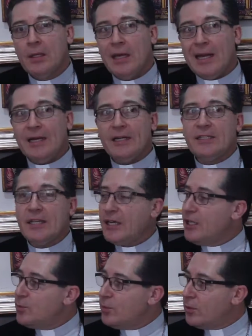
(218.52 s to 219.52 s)
El
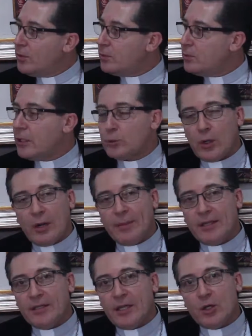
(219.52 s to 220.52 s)
cristianismo,
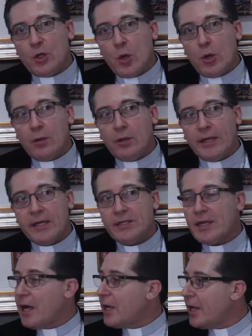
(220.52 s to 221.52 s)
naturalmente, no
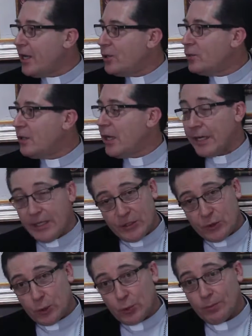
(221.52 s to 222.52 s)
es ajeno a
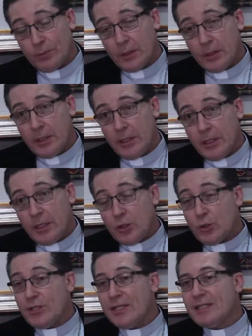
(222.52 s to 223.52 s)
esto. Y
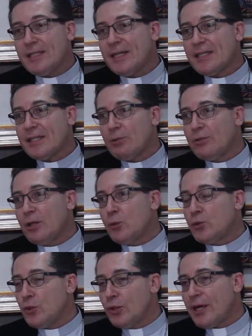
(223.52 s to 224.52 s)
yo sí quisiera hacer una
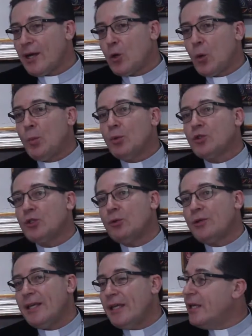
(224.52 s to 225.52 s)
alusión a cómo se
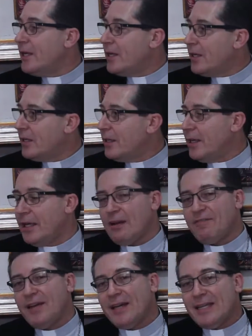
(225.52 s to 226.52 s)
origina en
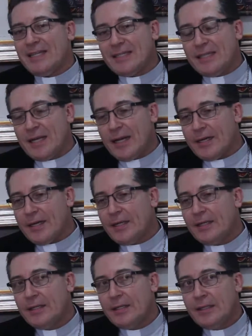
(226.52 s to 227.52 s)
la fe cristiana
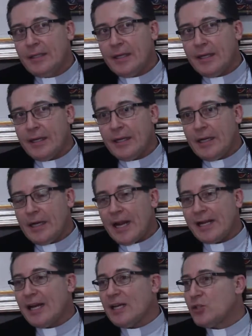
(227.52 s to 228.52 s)
eh,
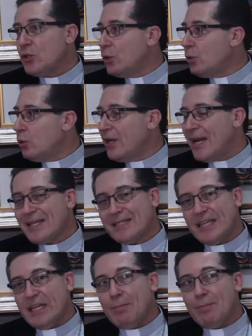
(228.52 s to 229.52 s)
la relación con
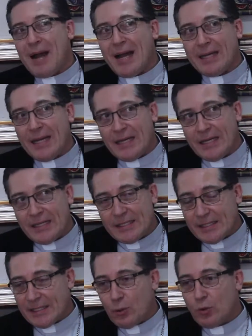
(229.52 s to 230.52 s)
las
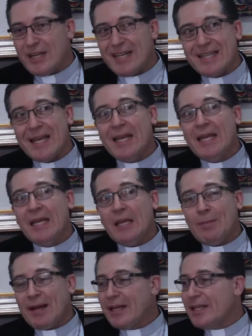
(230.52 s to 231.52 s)
imágenes, con las
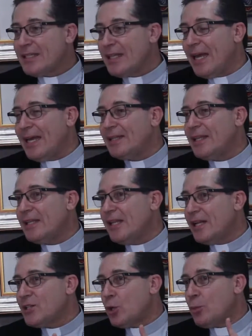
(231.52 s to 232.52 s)
imágenes
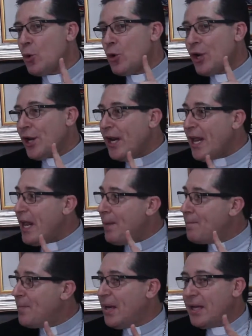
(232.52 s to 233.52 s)
entendidas como
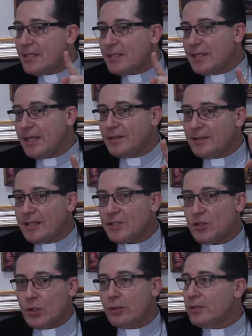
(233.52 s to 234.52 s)

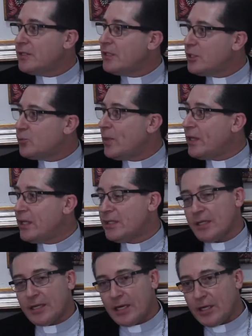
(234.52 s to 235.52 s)
representaciones de
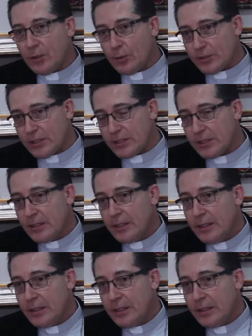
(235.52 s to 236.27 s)
experiencias religiosas.